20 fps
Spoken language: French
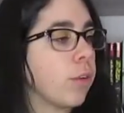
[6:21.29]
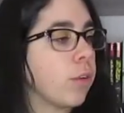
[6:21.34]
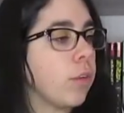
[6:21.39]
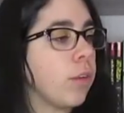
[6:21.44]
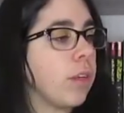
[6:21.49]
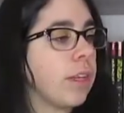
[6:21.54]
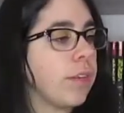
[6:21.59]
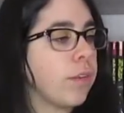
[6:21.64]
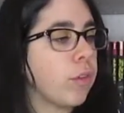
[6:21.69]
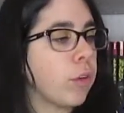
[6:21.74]
deux
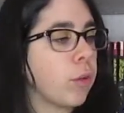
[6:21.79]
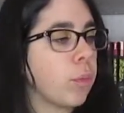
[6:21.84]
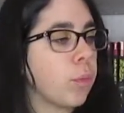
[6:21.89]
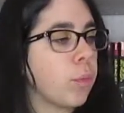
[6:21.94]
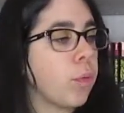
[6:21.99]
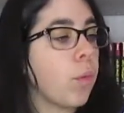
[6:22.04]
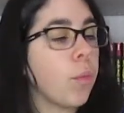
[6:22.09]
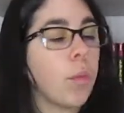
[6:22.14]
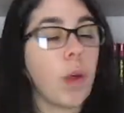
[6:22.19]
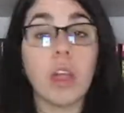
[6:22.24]
livres
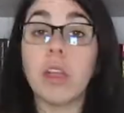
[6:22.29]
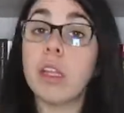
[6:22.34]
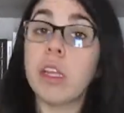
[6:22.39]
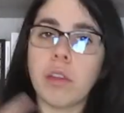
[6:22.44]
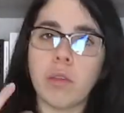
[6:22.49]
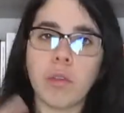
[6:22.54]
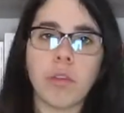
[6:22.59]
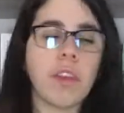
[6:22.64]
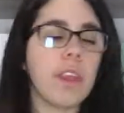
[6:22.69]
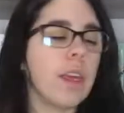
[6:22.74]
pour moi
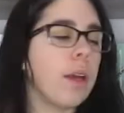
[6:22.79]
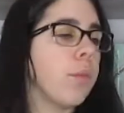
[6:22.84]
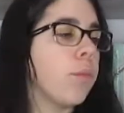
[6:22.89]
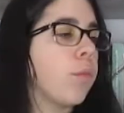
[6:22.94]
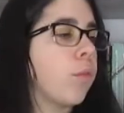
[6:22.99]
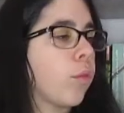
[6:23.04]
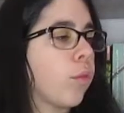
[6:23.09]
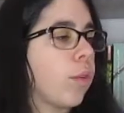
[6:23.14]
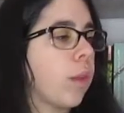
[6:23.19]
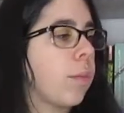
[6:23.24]
et aussi un
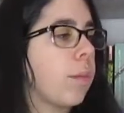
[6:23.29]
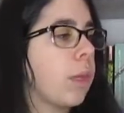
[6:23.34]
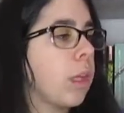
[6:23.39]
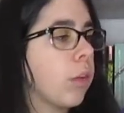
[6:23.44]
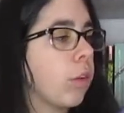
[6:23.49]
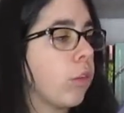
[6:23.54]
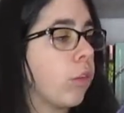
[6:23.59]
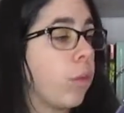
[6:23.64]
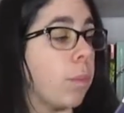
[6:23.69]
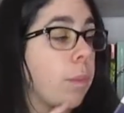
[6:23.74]
pour une amie
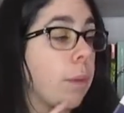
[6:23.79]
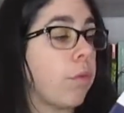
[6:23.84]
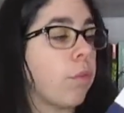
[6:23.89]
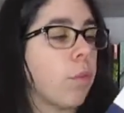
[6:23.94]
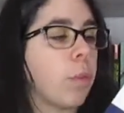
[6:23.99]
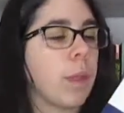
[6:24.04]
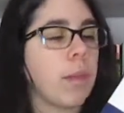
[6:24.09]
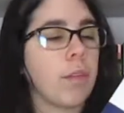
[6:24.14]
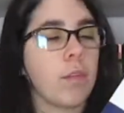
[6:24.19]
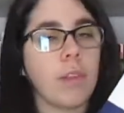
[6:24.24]
que je ne vais pas vous
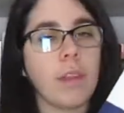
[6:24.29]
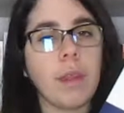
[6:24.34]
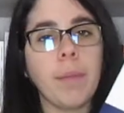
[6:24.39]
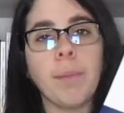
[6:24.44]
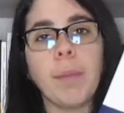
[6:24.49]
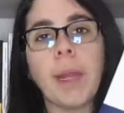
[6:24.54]
présenter.